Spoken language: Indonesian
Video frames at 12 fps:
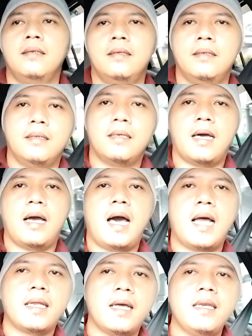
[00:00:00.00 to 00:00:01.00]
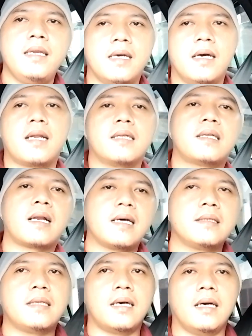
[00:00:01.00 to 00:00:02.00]
Nah, hariannya
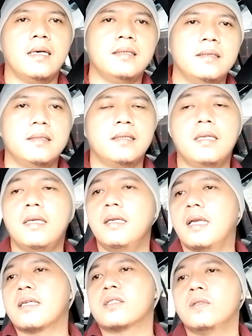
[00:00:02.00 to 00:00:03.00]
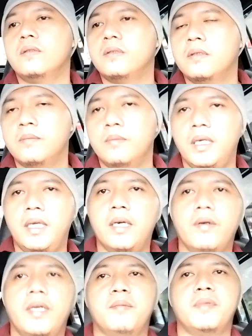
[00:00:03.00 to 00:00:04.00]
rata-rata ini langsung beliau
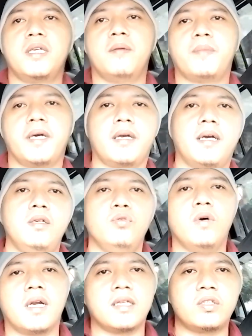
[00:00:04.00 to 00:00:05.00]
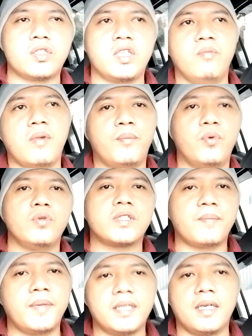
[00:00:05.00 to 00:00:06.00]
yang menyampaikan 250
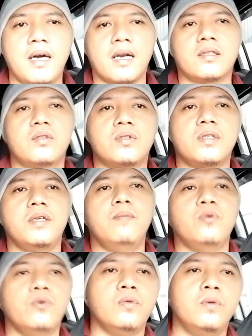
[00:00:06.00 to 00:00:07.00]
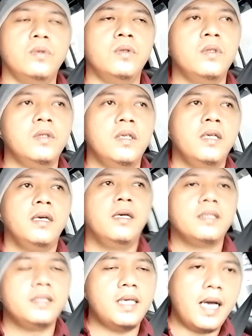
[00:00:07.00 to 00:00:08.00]
sampai 300 ribu.
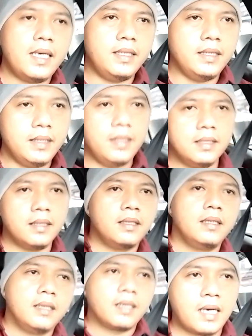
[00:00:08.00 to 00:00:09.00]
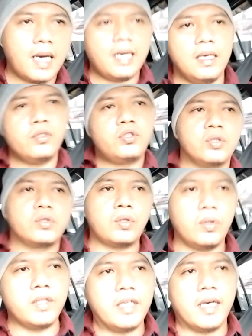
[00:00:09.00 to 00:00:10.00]
Jadi, kalau
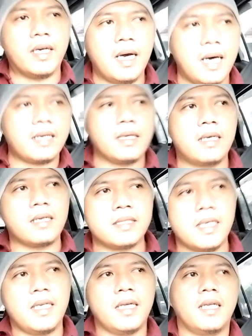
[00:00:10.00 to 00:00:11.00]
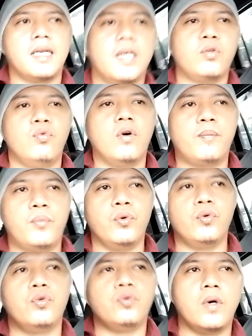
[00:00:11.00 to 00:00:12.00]
contohnya hari kerjanya adalah
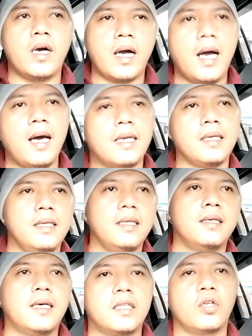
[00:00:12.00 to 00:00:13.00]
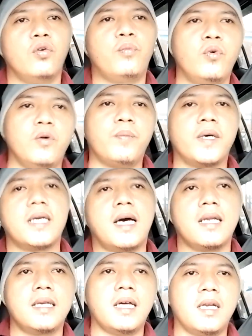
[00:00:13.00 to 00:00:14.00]
22 hari atau 24 hari
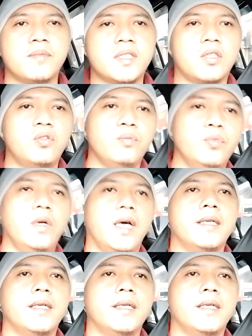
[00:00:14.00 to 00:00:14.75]
dalam satu bulan